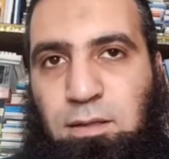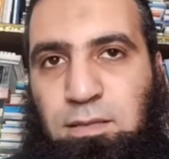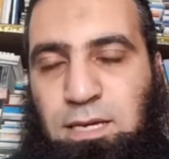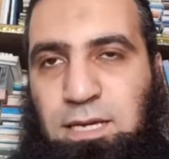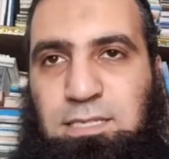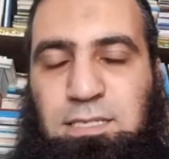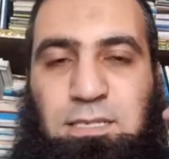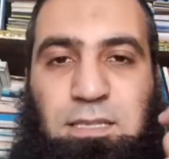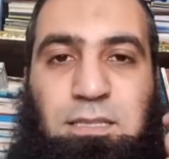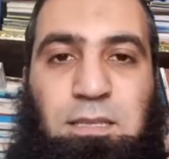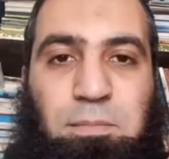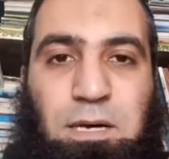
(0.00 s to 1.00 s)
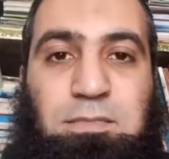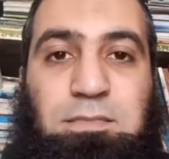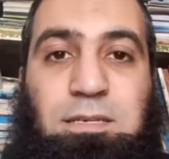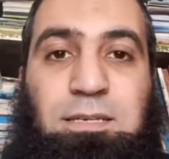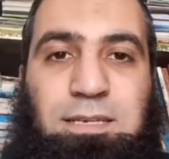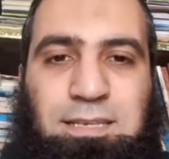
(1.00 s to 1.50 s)
تحس إن أنت
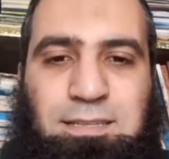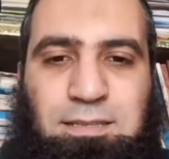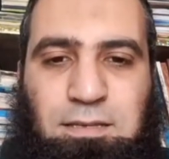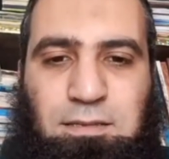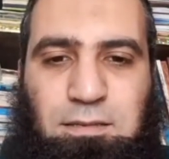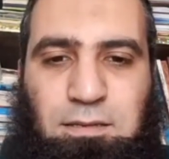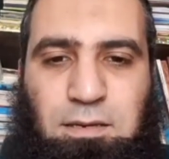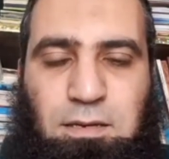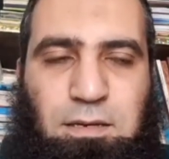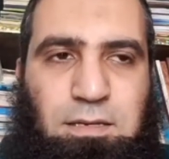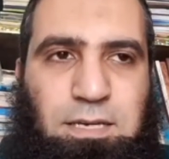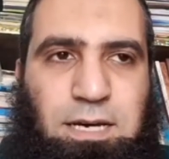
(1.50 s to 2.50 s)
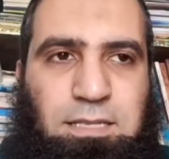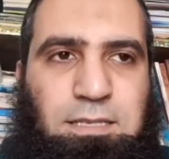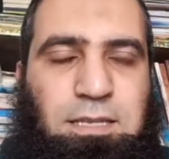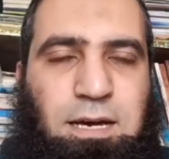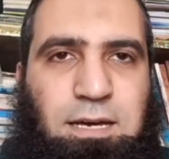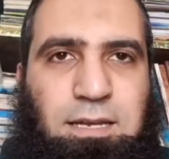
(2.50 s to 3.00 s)
مقصر جدا يعني
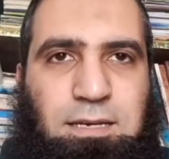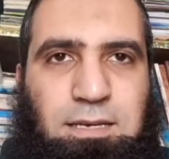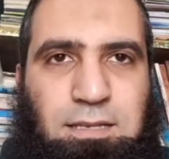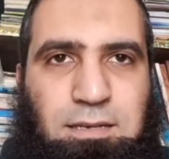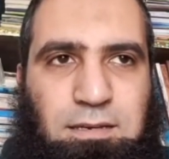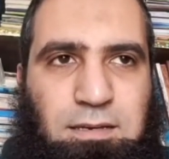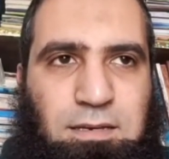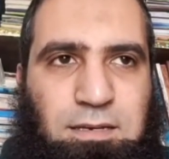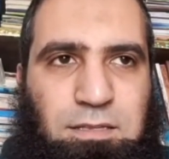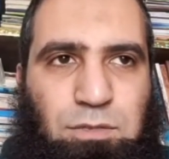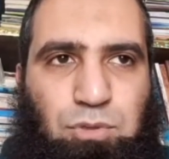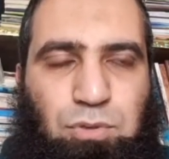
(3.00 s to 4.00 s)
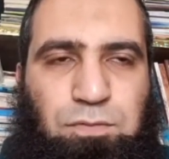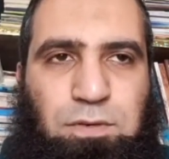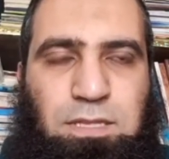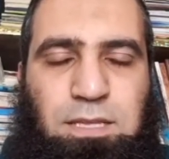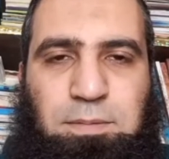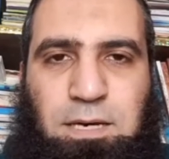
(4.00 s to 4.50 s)
تعالى كده نشوف
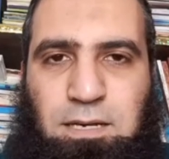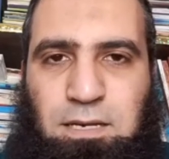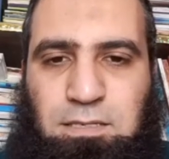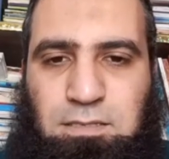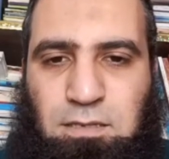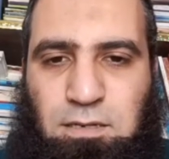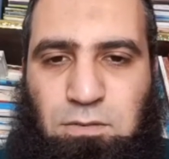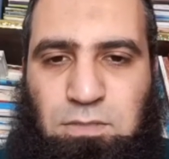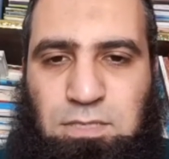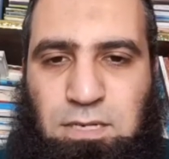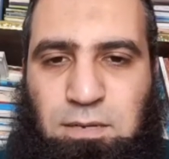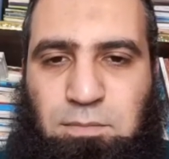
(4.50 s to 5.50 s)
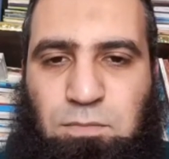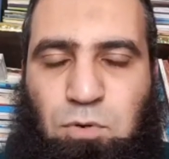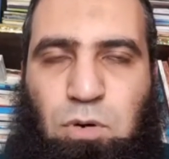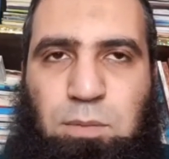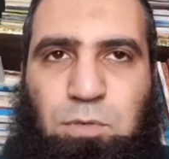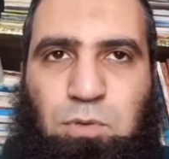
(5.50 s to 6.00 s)
النبي عليه الصلاة والسلام
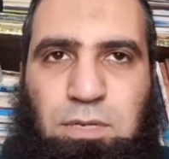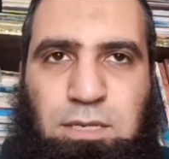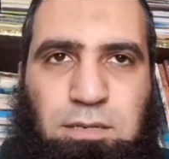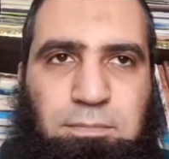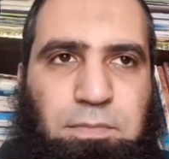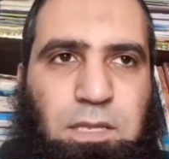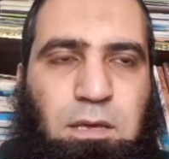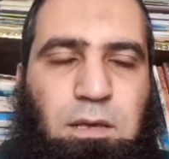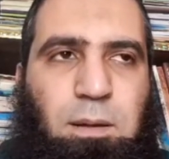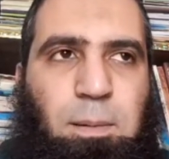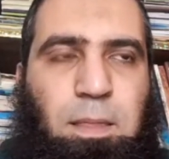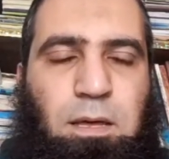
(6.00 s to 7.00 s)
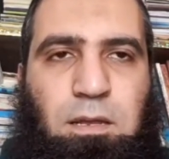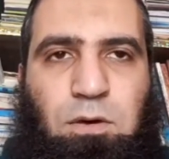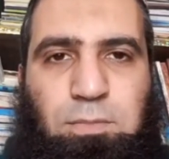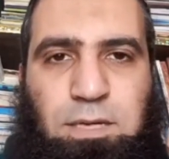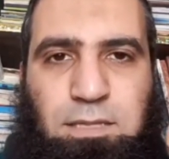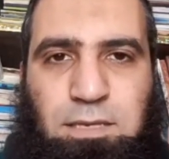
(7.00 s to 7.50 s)
هو بيقول إيه
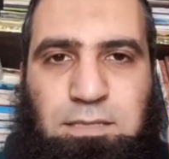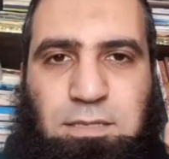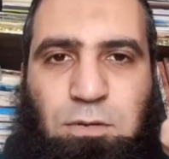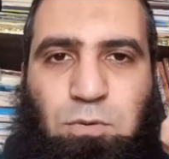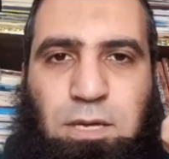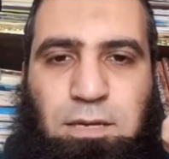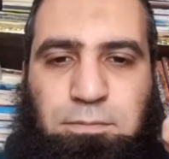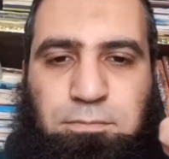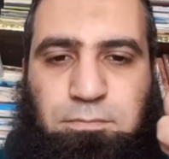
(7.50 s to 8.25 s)
اللهم إني أسألك